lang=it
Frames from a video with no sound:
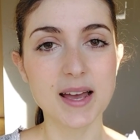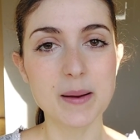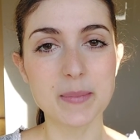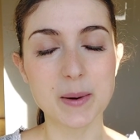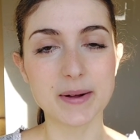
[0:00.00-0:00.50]

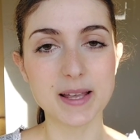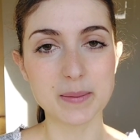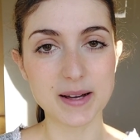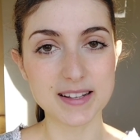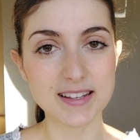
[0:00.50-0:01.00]
Prima di
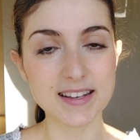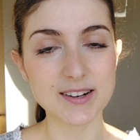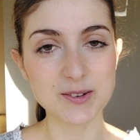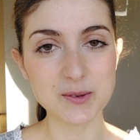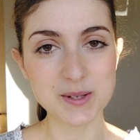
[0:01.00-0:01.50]

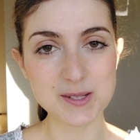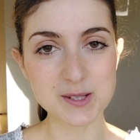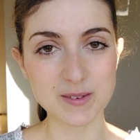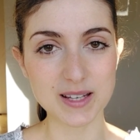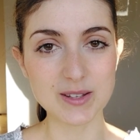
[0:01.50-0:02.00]
partire con questo
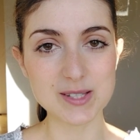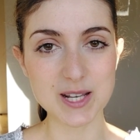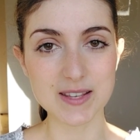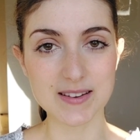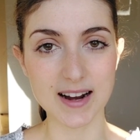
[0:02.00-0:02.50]
video
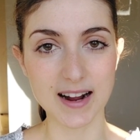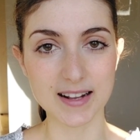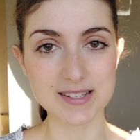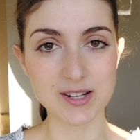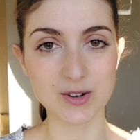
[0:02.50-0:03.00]
iscrivetevi al
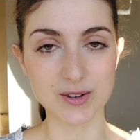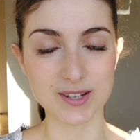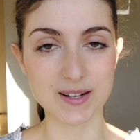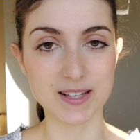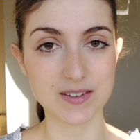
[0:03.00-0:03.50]
canale se ancora non
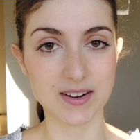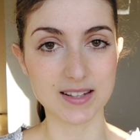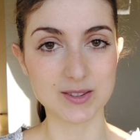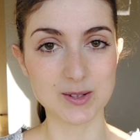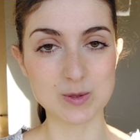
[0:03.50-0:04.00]
l'avete
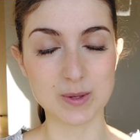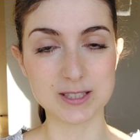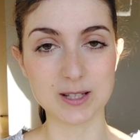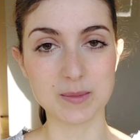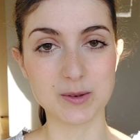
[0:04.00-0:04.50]
fatto,
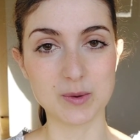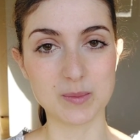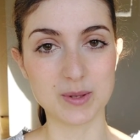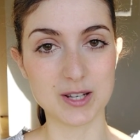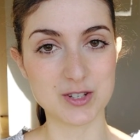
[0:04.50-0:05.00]
supportatemi con un
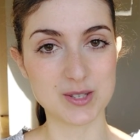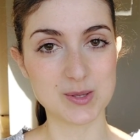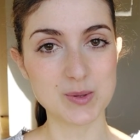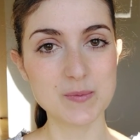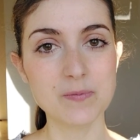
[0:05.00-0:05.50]
pollice in
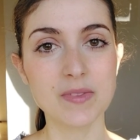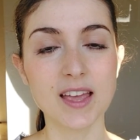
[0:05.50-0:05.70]
su.